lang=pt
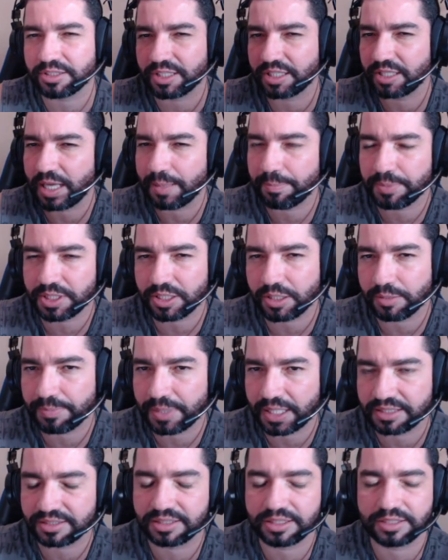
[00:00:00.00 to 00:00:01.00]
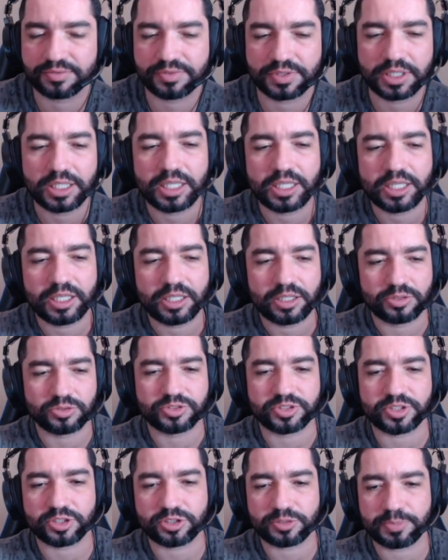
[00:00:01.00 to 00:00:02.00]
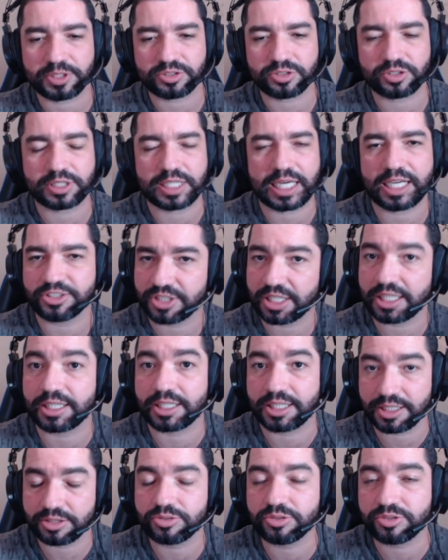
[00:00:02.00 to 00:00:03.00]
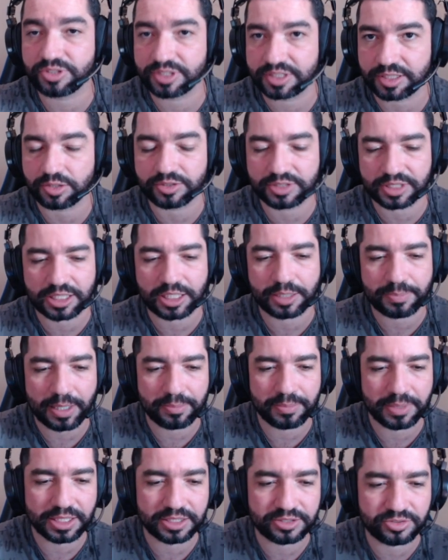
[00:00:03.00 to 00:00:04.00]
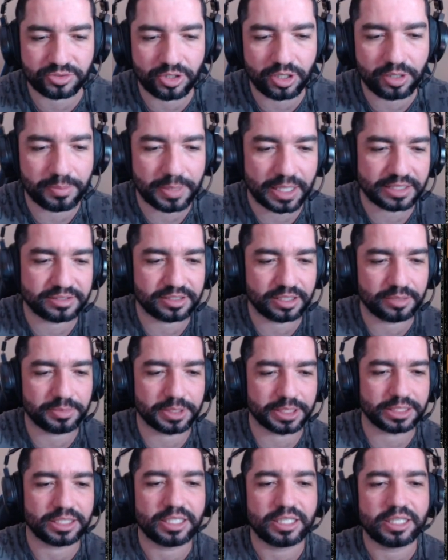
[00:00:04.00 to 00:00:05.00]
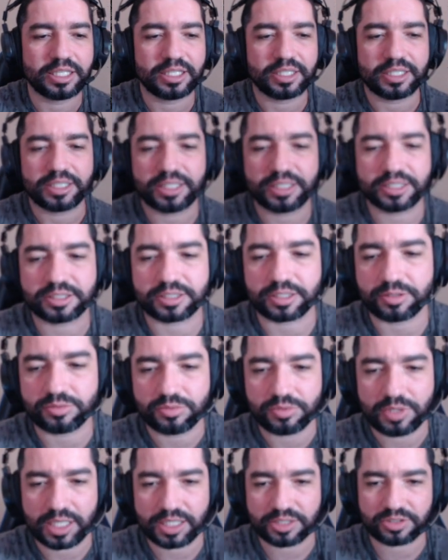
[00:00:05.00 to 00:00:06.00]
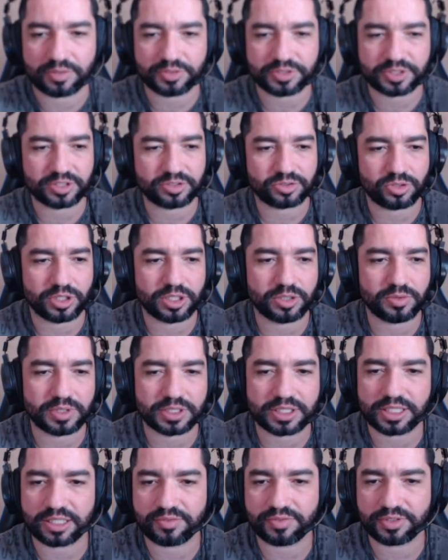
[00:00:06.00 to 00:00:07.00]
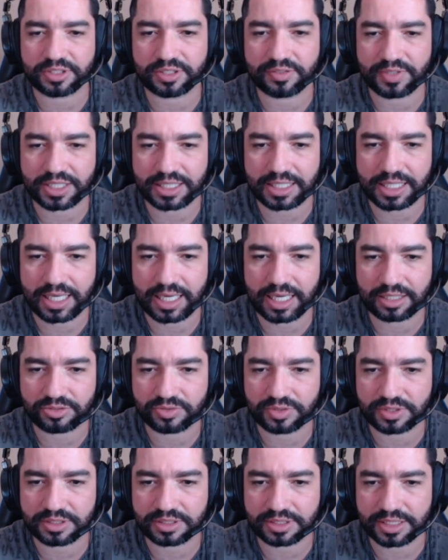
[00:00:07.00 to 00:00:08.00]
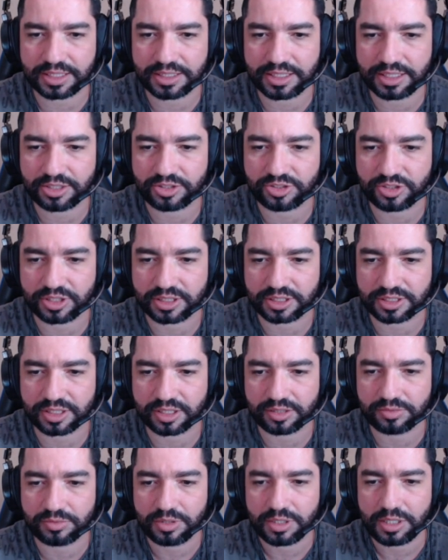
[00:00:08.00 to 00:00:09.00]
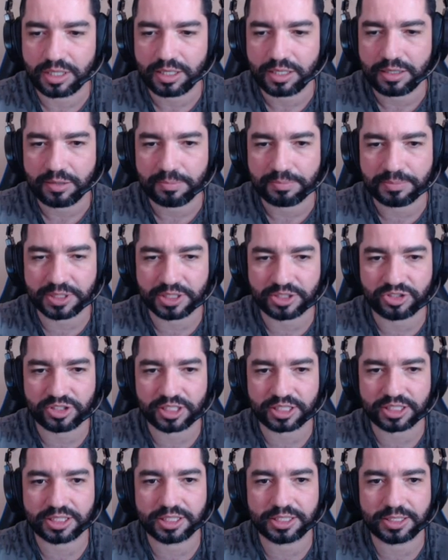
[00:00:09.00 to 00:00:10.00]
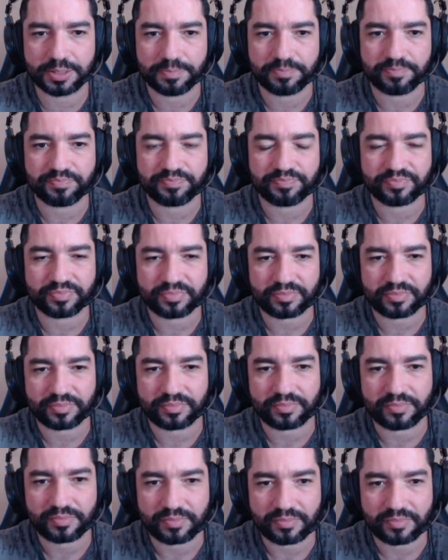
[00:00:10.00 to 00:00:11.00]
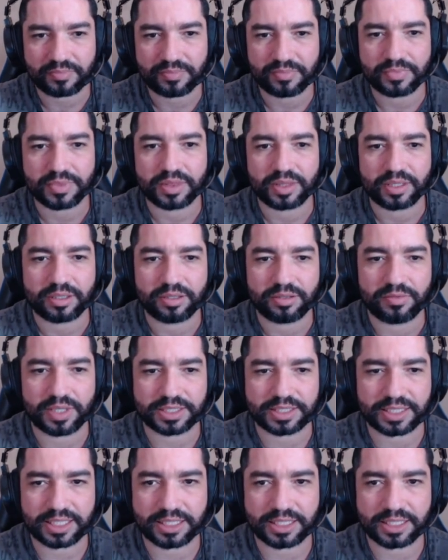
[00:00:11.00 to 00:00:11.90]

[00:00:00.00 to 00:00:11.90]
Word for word: que aplicam passiva nos seus personagens, além dos seus equipamentos normais também. Então, é só você escolher um aqui que você vai ganhar as suas energias. Então, pedir aqui. Vai ter a